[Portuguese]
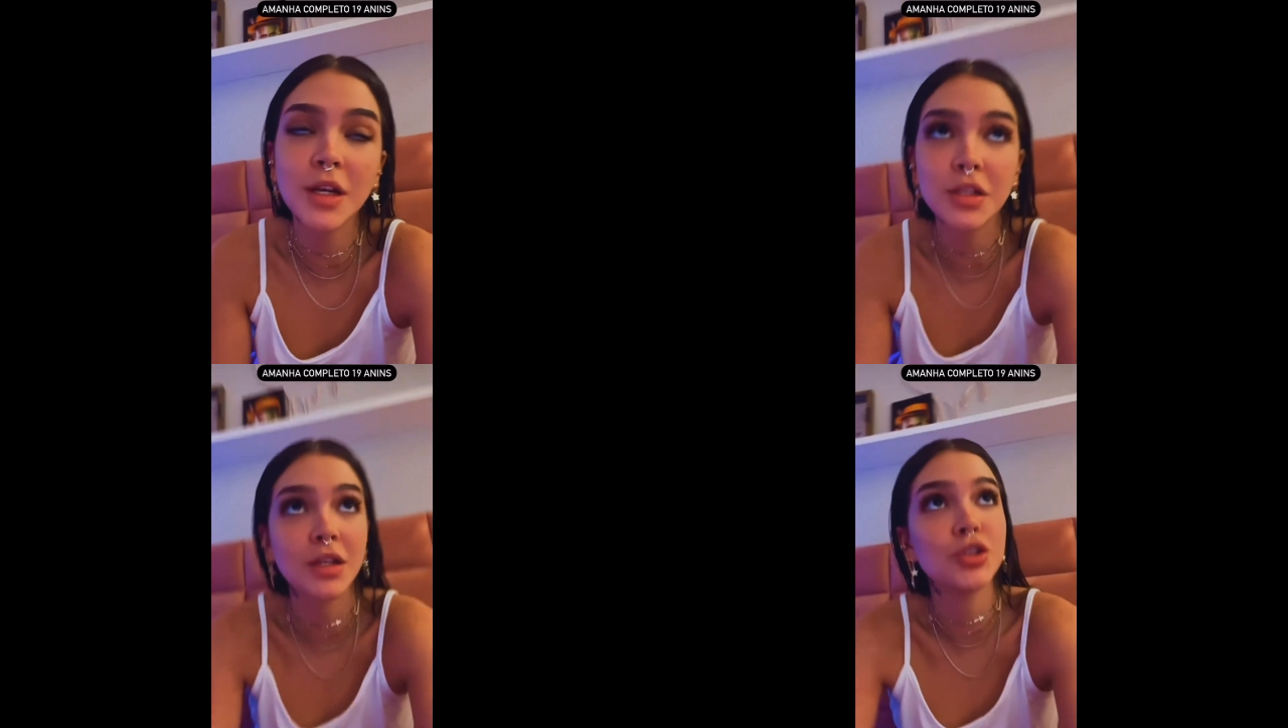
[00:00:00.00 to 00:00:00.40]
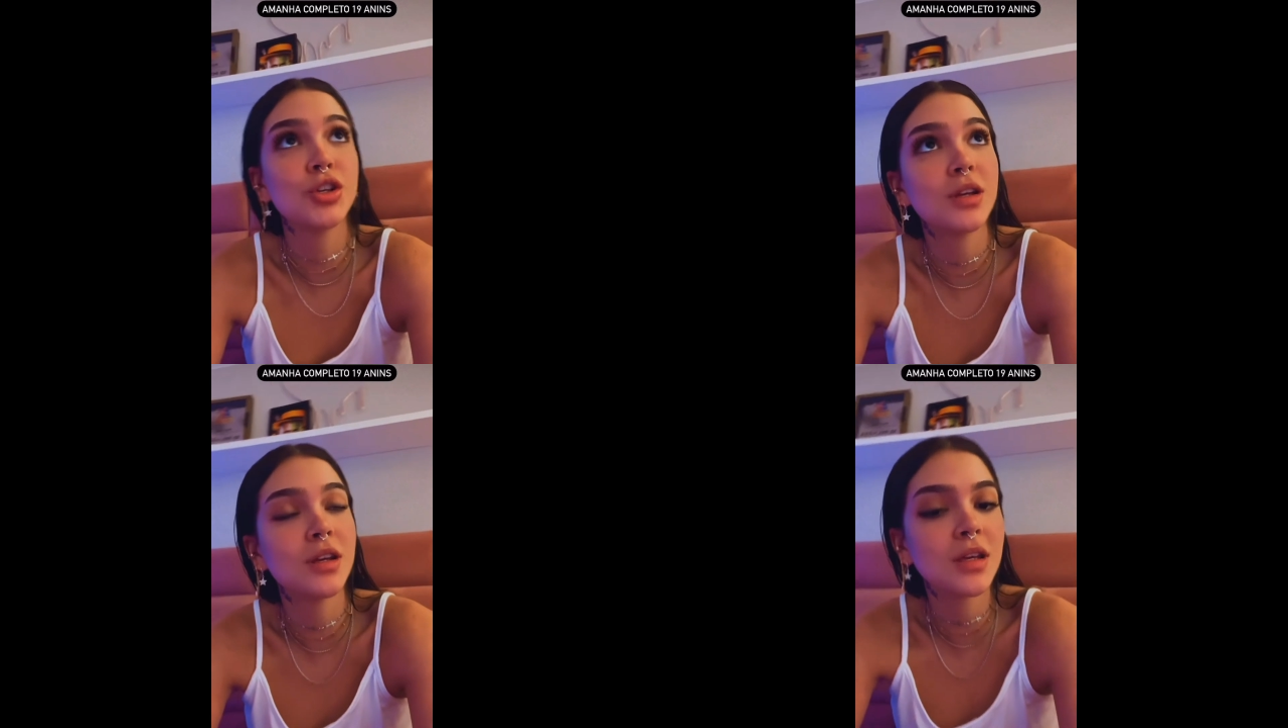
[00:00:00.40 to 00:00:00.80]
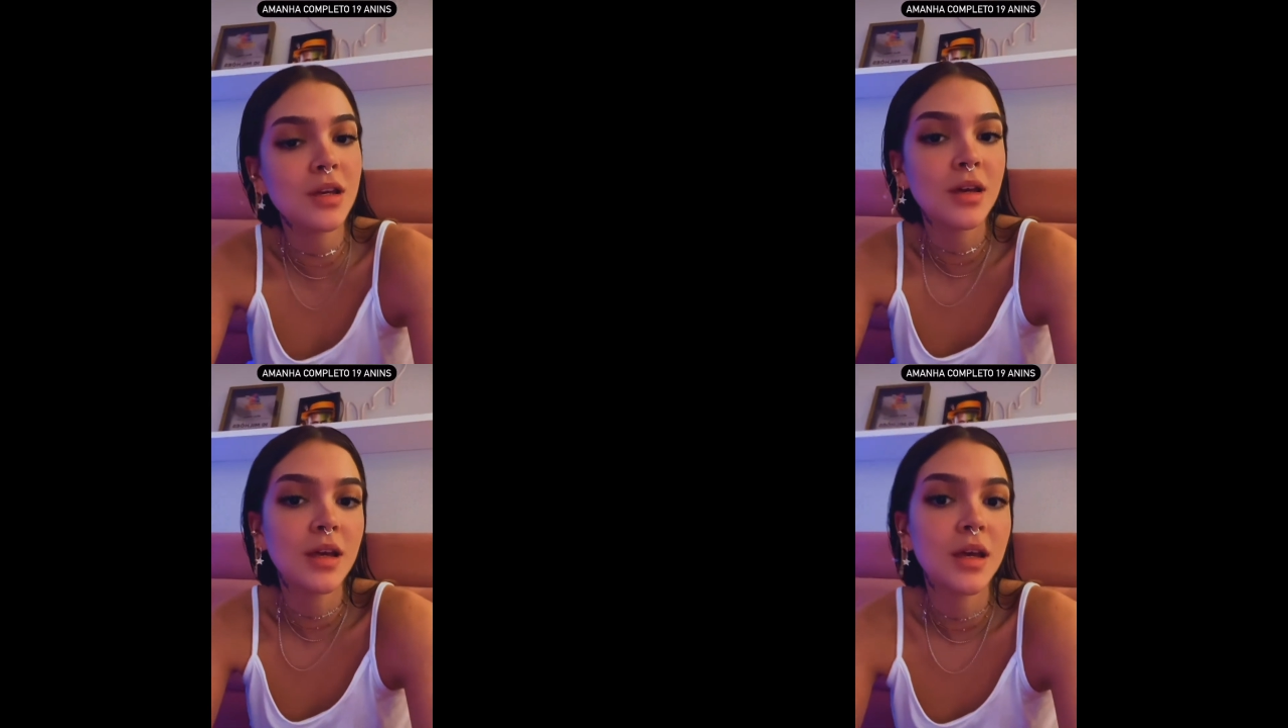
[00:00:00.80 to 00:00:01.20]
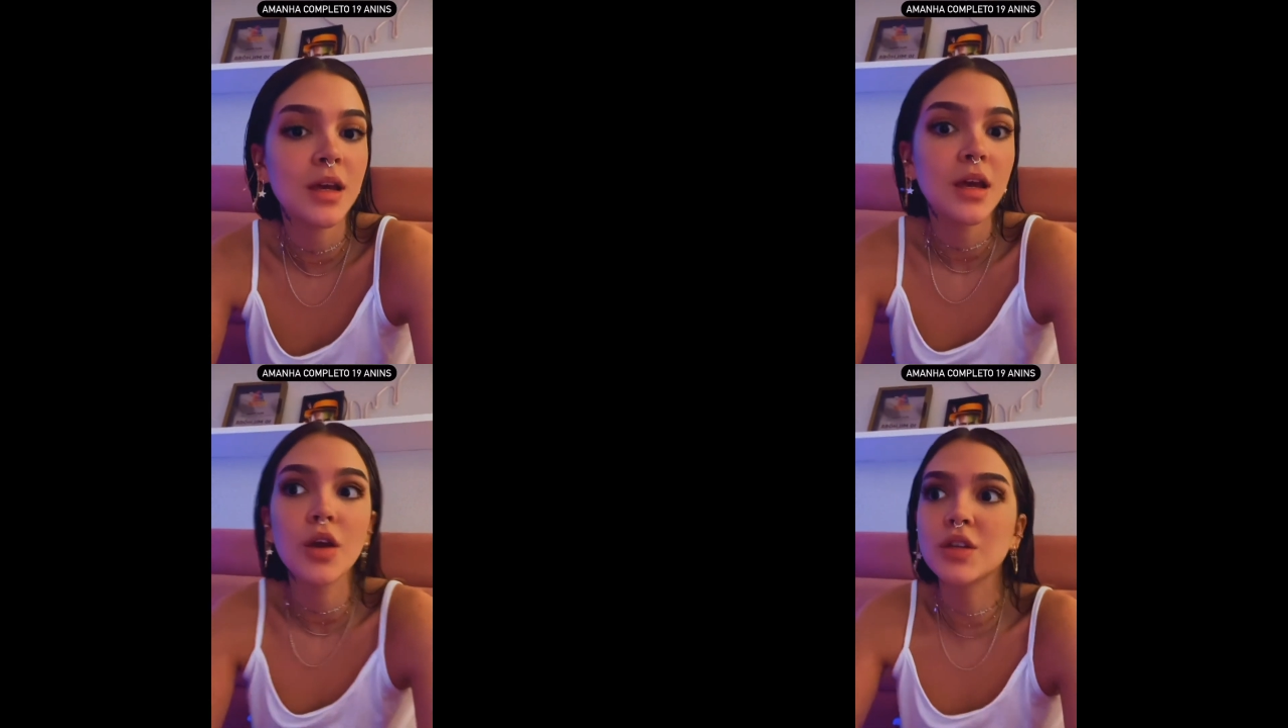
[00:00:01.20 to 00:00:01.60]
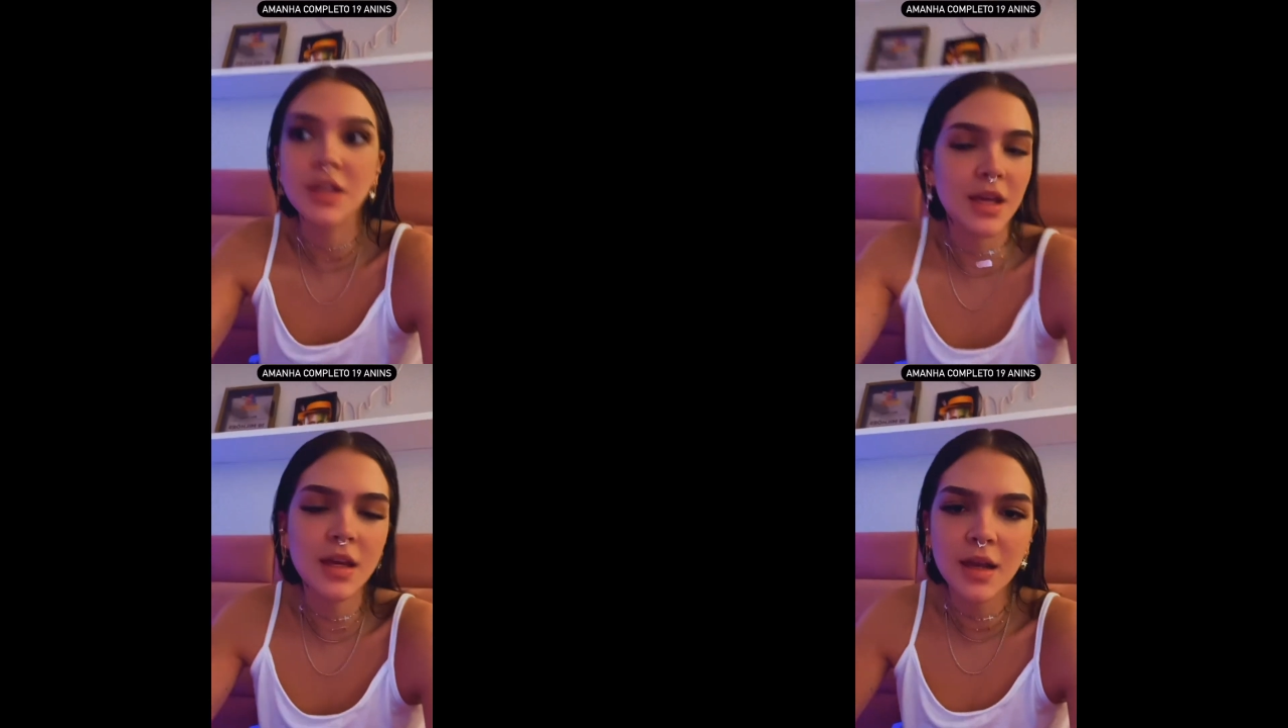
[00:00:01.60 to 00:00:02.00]
bastante. E eu
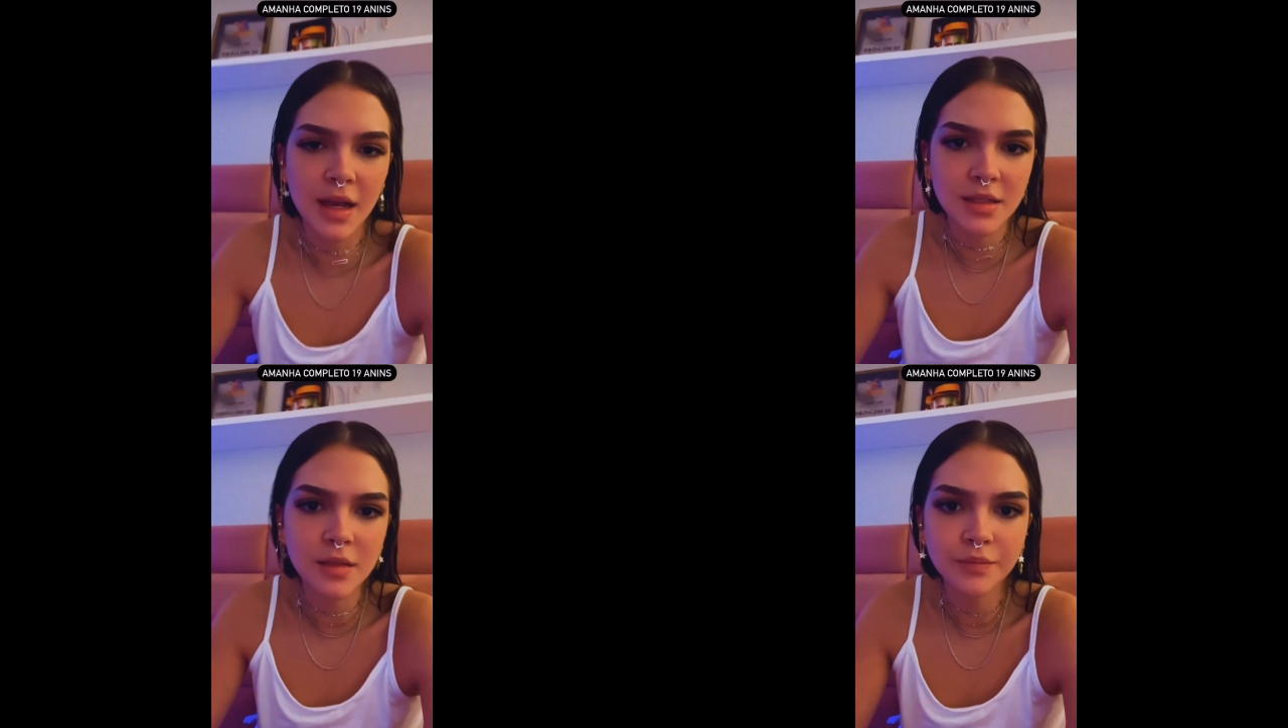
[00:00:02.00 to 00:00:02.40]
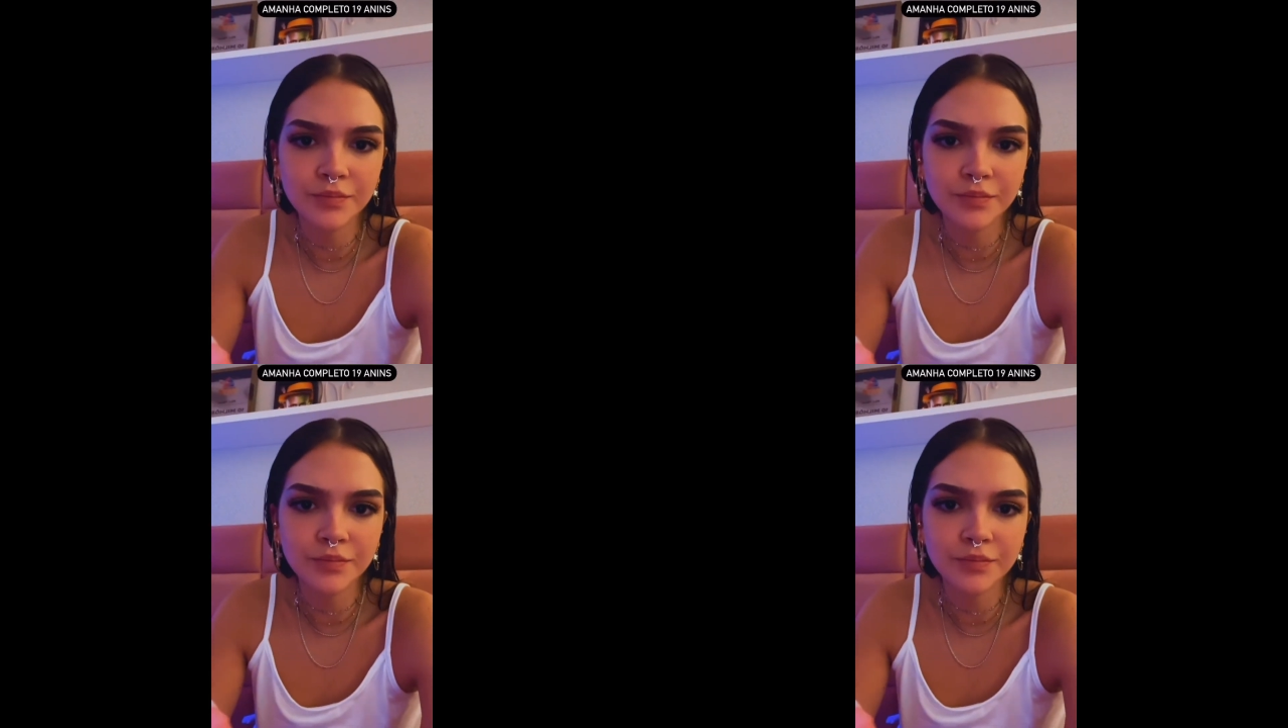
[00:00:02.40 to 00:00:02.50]
cheguei aqui em casa